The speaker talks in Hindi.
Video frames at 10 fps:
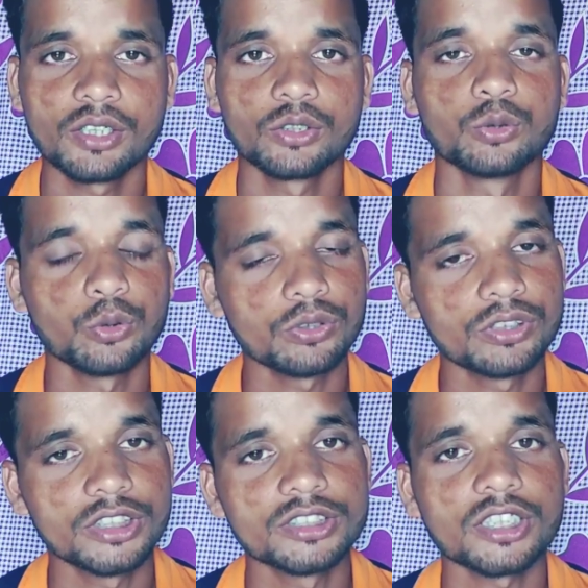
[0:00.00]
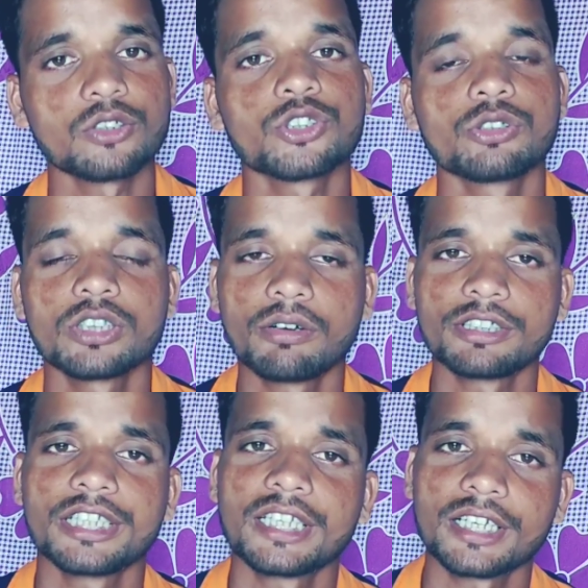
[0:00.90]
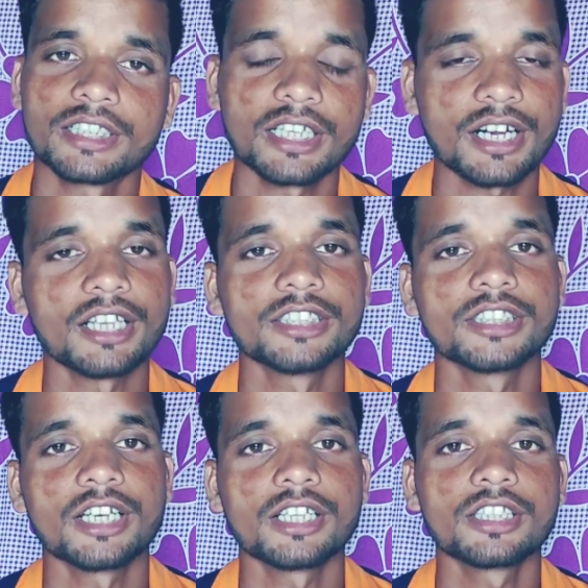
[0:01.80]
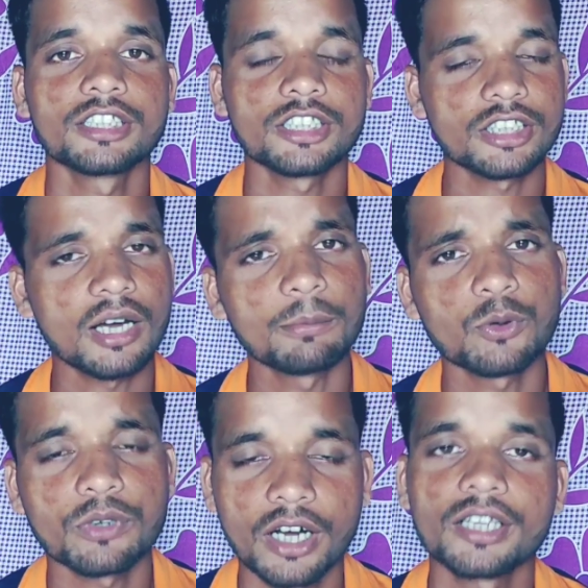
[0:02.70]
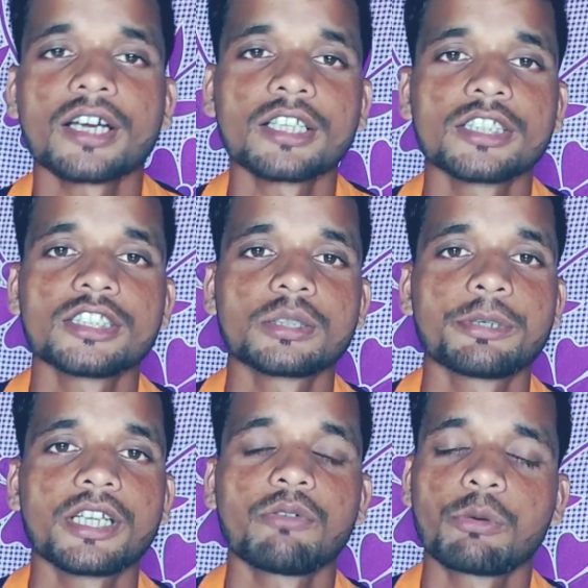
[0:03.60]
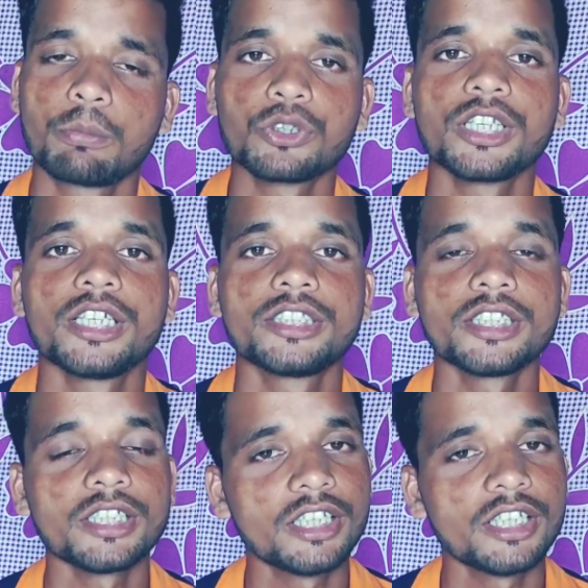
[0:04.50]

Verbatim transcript: दो तीन सालों से वो दवाइयाँ लगातार खाते जा रहे थे जितना हम लोग खाना खाते हैं इस समय ना वो बोल रहे थे